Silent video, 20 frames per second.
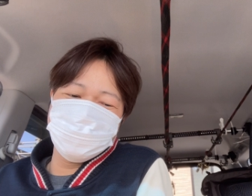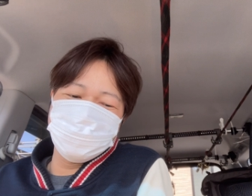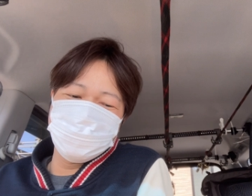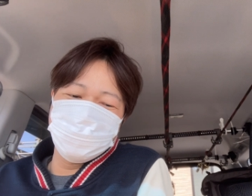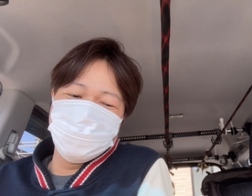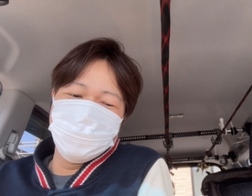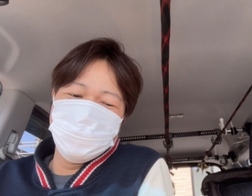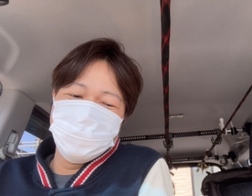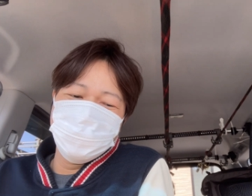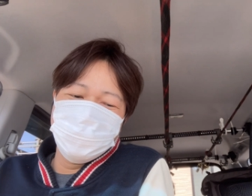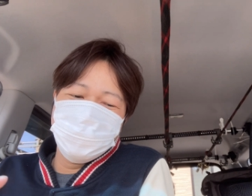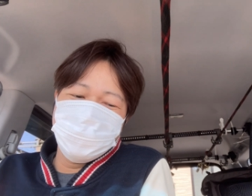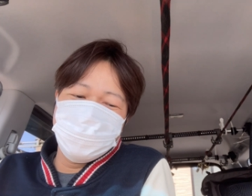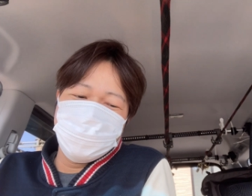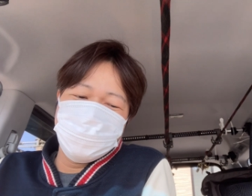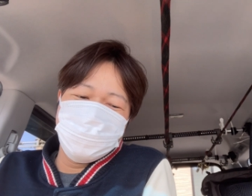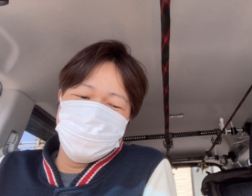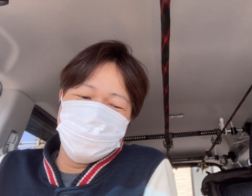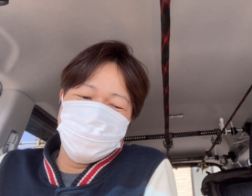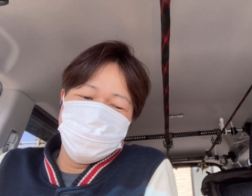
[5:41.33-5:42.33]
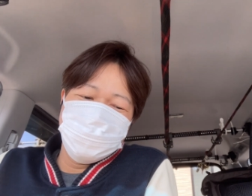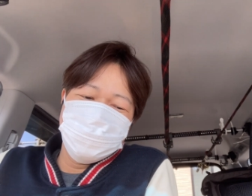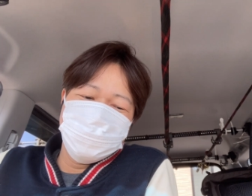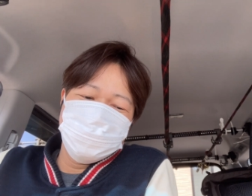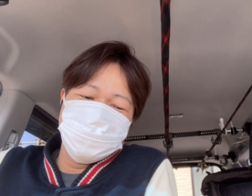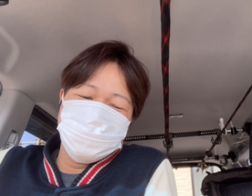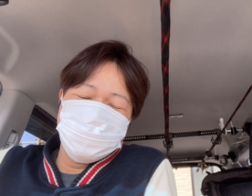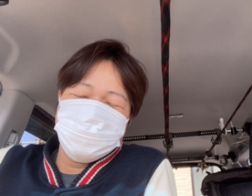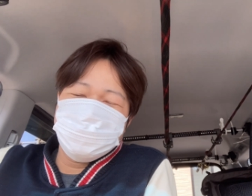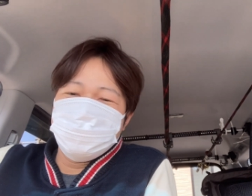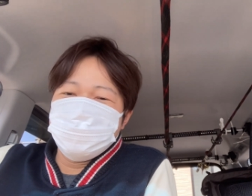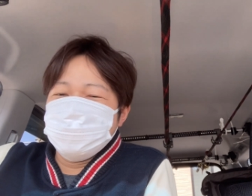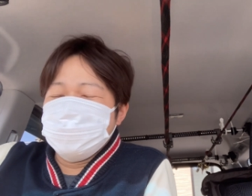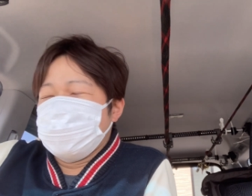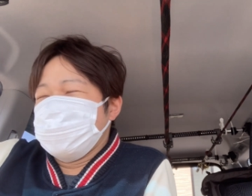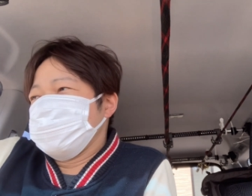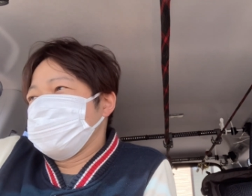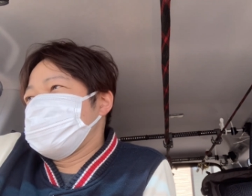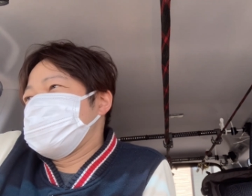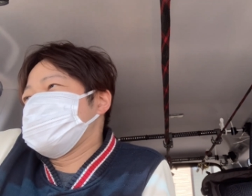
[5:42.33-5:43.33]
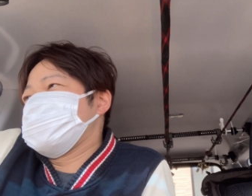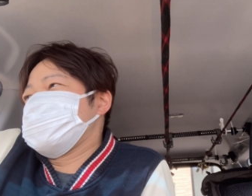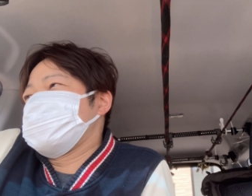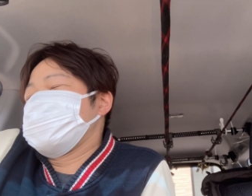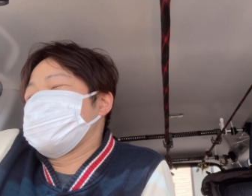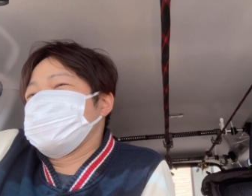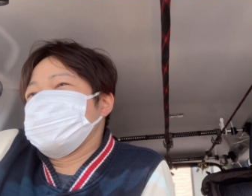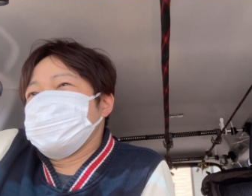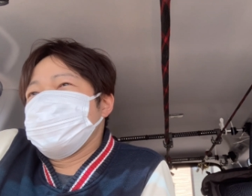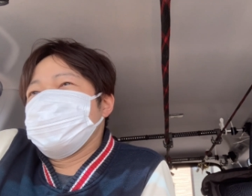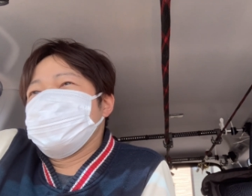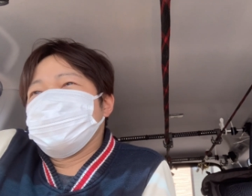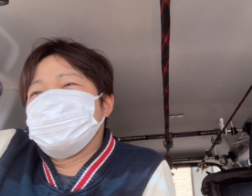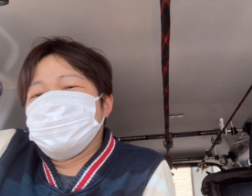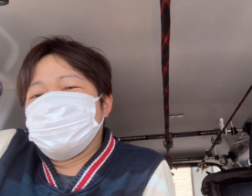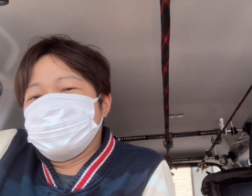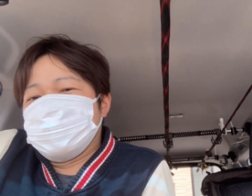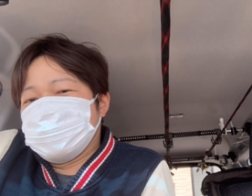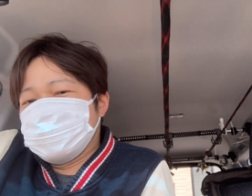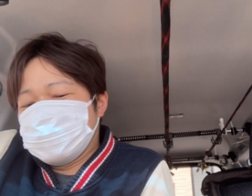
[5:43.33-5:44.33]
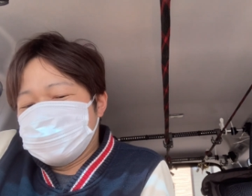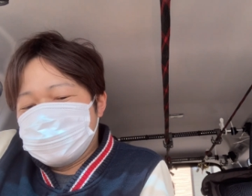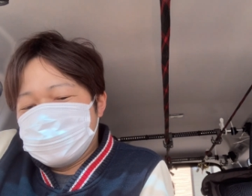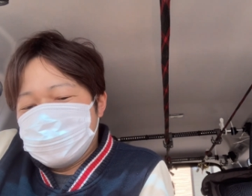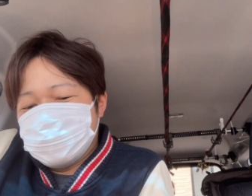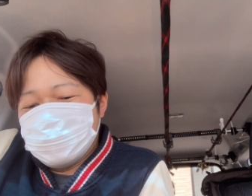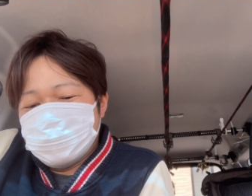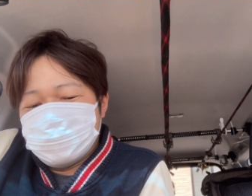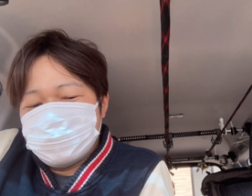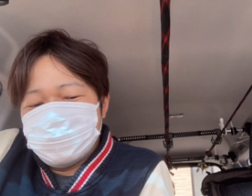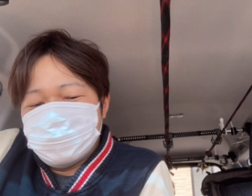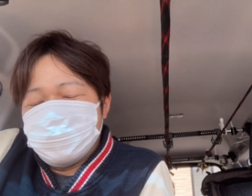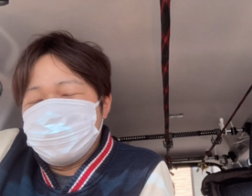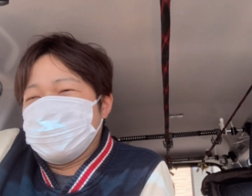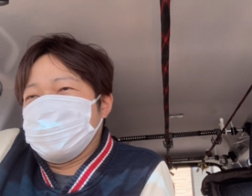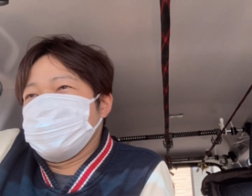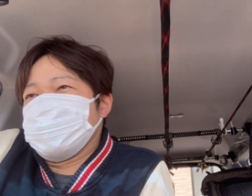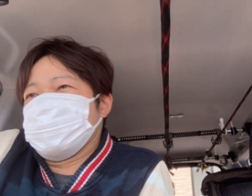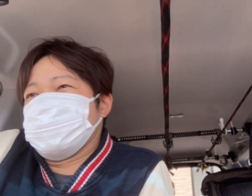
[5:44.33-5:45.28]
の、あの、そちらの会社だけで選んでいただいていいですよ、みたいな